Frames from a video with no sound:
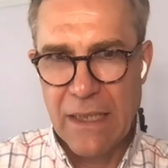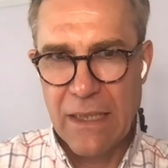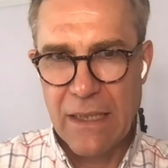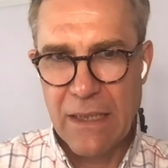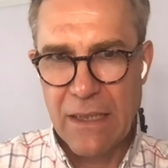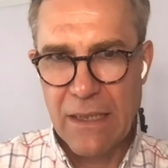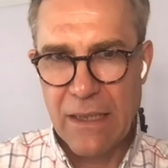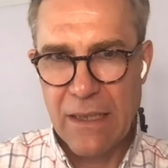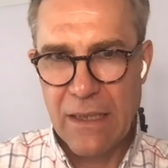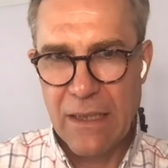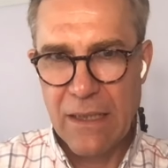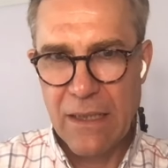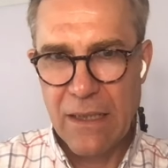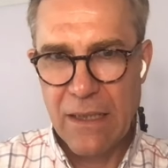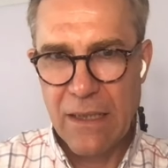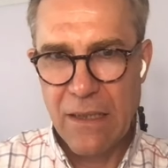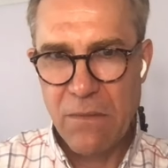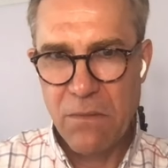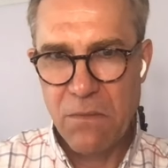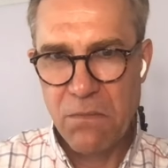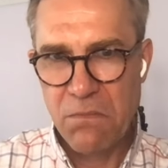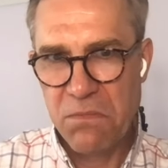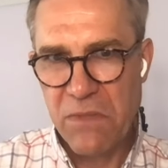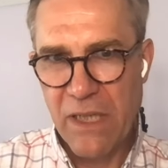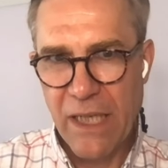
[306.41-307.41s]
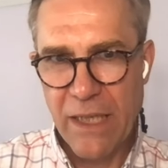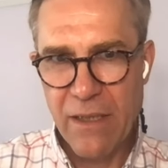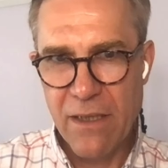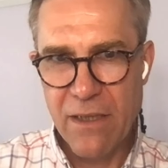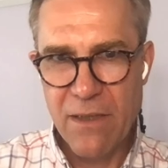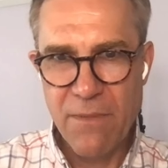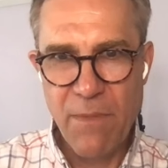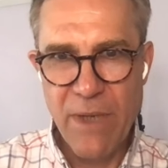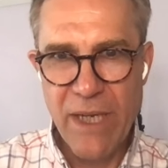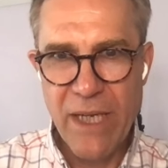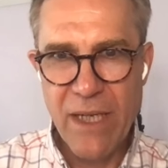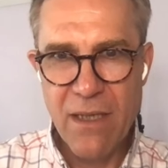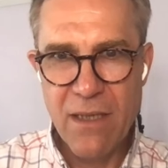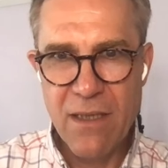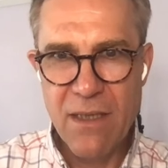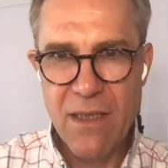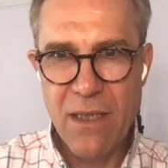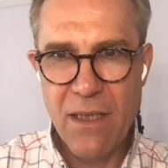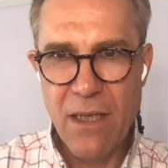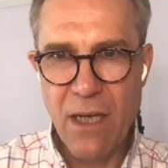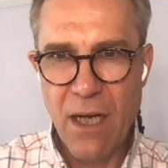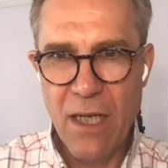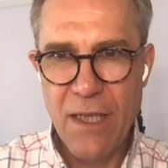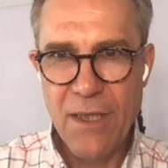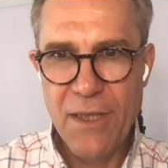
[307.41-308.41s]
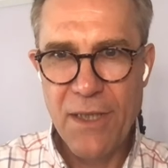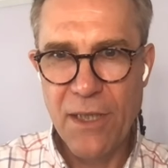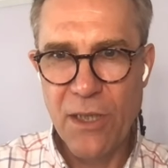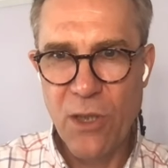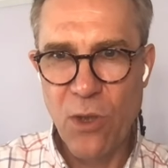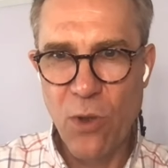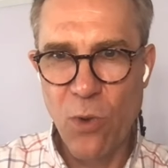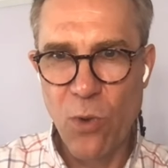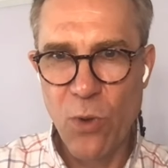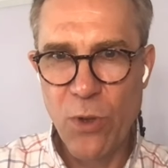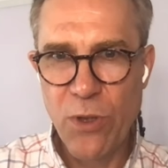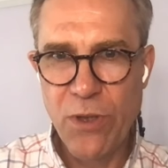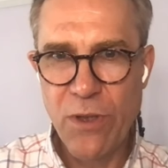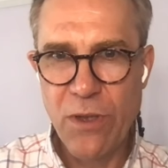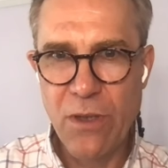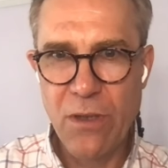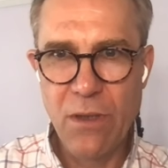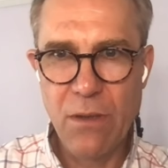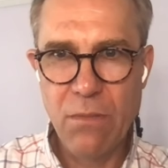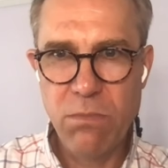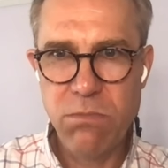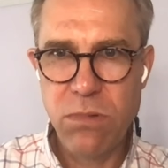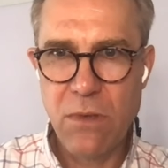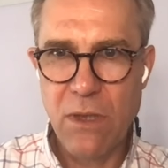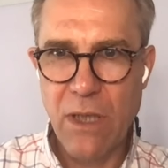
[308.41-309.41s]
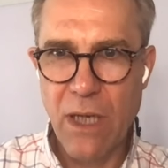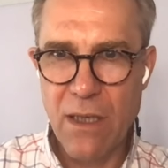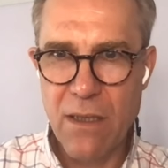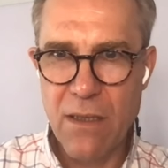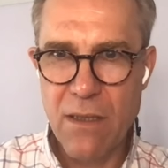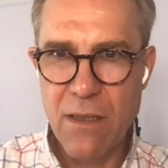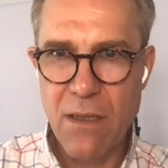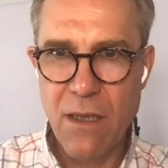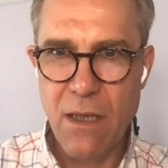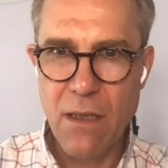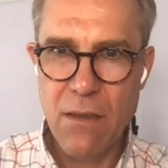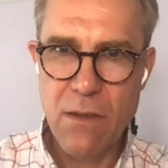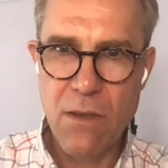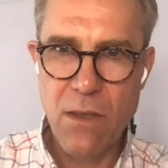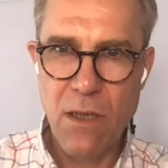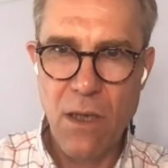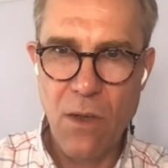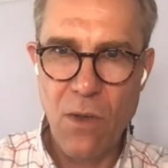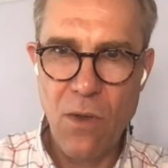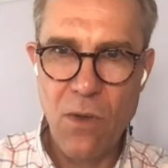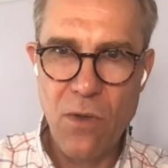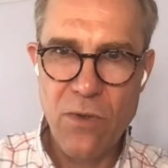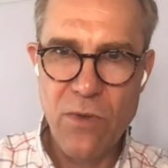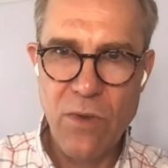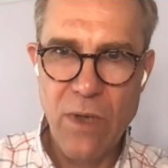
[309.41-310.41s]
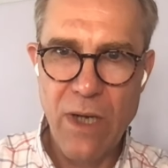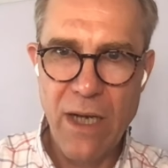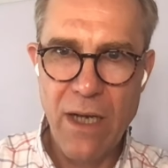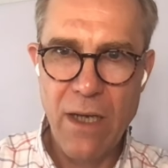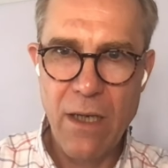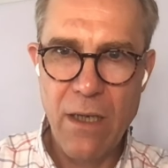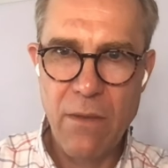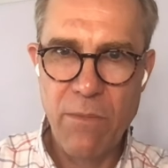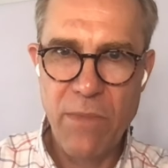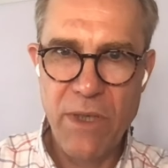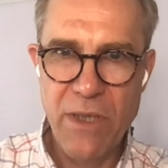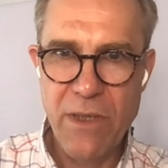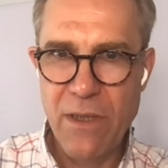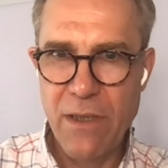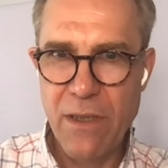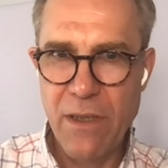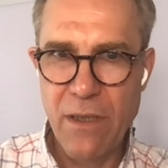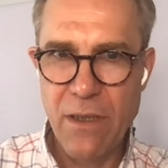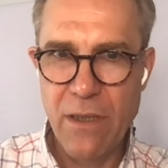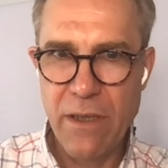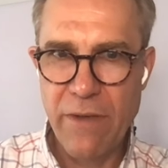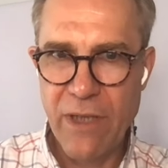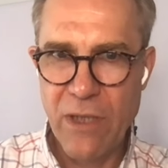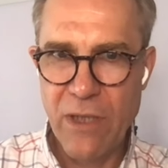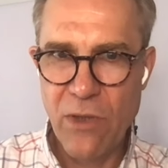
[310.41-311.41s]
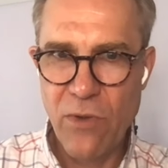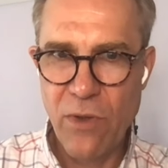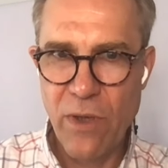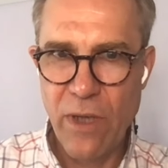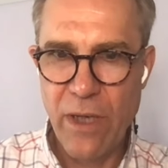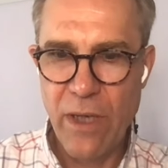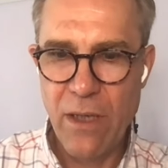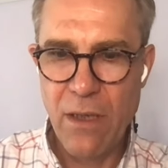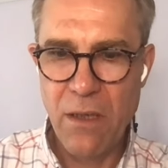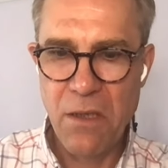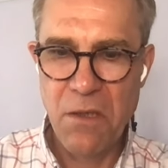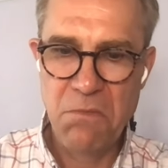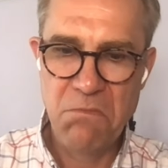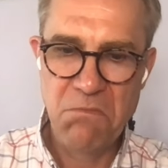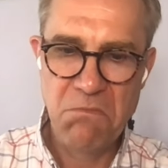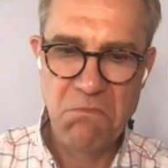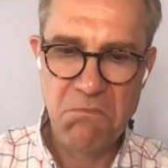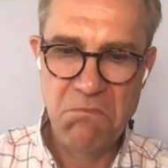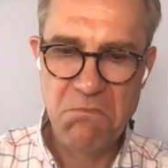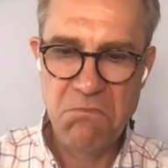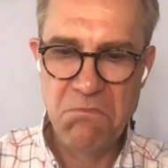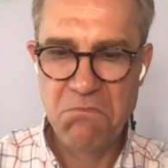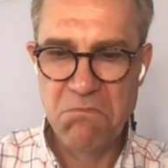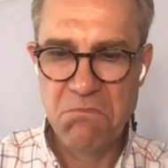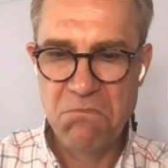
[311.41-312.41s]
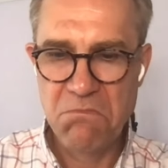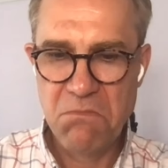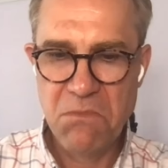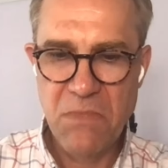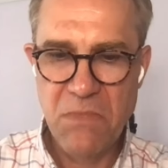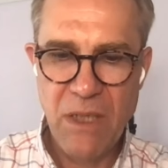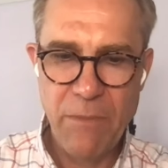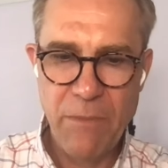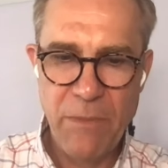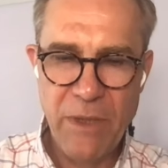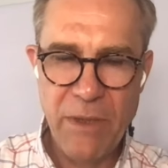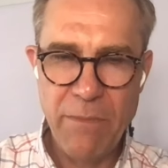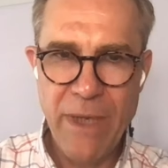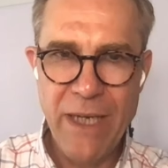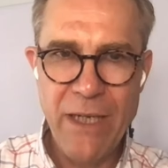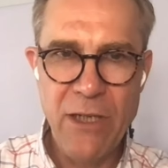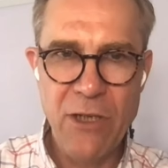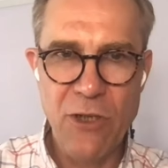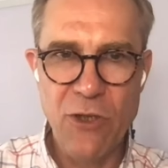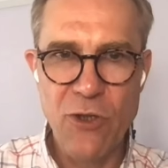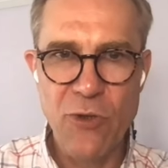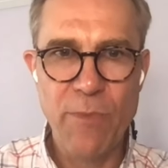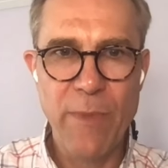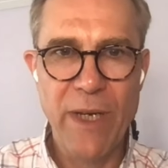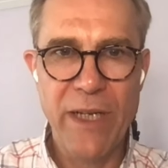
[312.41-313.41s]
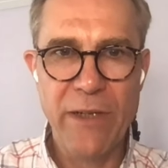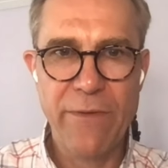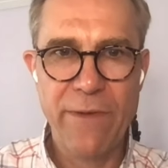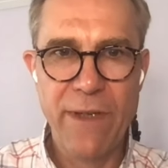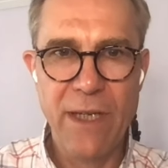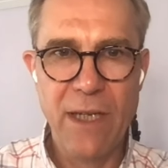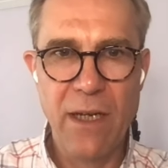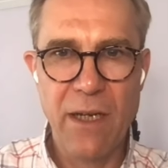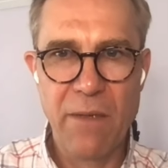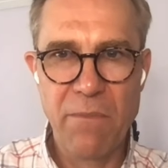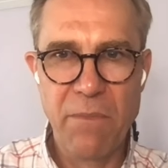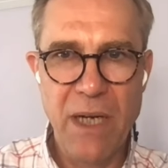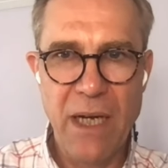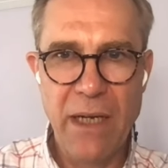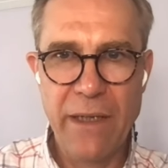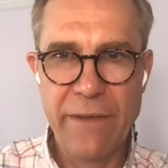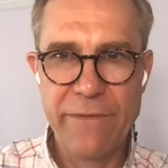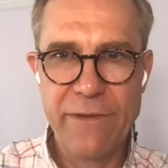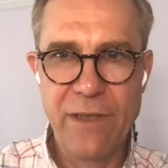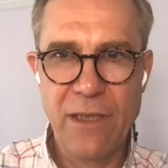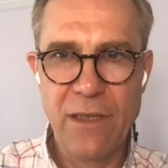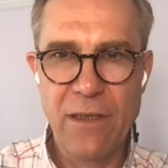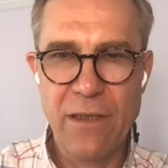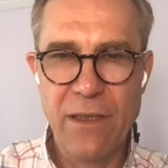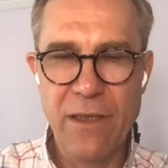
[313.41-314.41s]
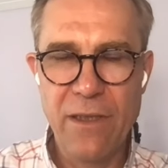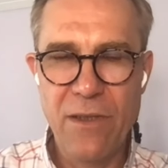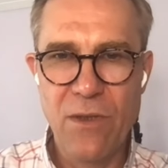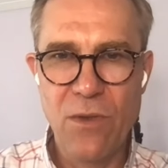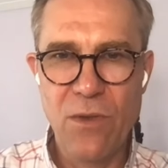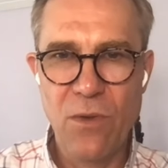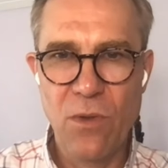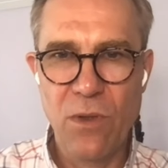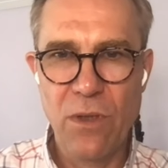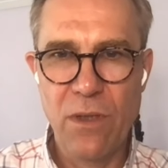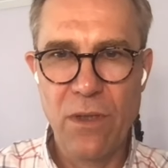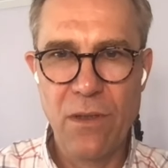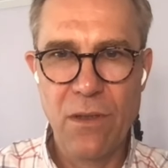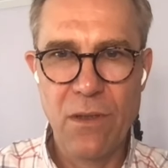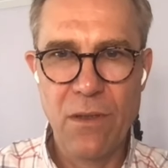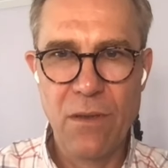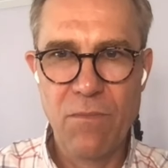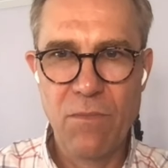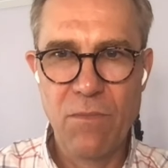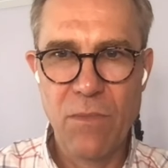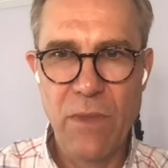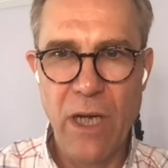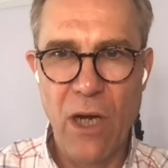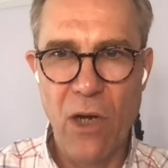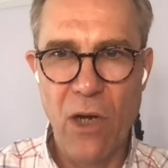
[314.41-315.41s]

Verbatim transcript: Äh, denn es mehren sich halt die Gerüchte, dass das auch so ein bisschen eventuell mm, mit Managementfehlern behaftet ist. Und äh,